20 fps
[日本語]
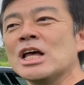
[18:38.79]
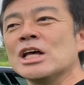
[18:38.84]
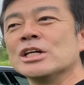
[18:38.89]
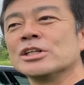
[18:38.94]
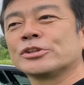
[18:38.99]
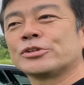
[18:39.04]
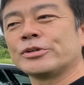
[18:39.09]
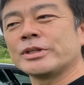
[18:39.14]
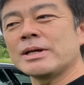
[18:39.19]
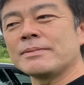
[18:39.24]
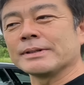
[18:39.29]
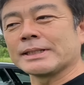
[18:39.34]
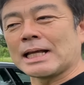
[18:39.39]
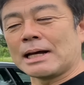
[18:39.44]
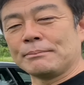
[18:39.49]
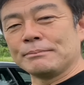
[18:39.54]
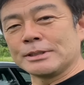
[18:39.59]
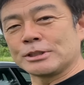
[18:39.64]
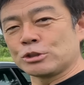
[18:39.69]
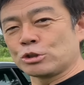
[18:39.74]
それではまた
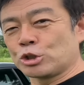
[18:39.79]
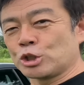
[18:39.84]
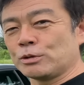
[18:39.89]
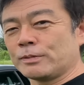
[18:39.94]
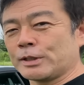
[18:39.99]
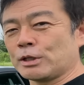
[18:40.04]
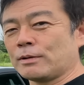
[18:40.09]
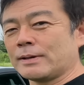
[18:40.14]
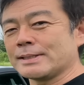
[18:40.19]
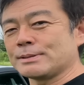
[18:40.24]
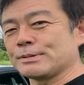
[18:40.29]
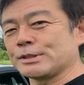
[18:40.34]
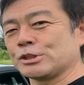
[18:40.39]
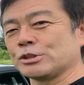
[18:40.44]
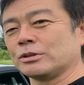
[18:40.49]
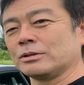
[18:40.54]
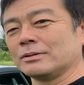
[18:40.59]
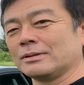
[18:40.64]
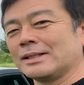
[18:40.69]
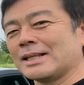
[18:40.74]
別の車でお会いしま
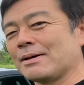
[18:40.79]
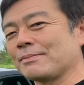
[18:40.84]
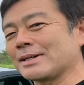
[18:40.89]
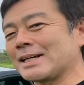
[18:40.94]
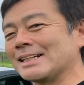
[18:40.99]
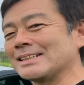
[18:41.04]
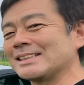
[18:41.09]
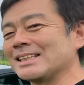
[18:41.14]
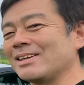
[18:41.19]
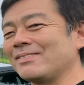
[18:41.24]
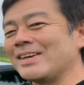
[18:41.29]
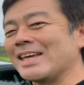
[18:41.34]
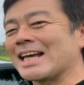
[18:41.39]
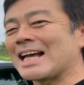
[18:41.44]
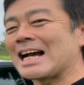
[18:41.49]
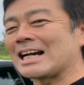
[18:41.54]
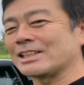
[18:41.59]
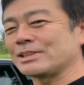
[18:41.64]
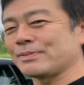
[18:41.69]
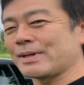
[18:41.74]
しょうラブカース TV
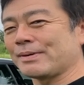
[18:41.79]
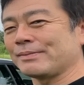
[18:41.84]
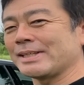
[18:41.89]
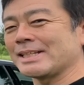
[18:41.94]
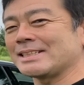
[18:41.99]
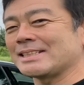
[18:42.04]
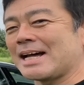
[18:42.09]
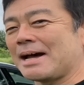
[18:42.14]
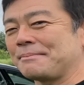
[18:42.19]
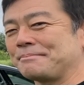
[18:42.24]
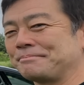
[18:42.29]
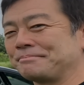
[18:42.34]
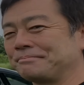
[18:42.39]
川口学でした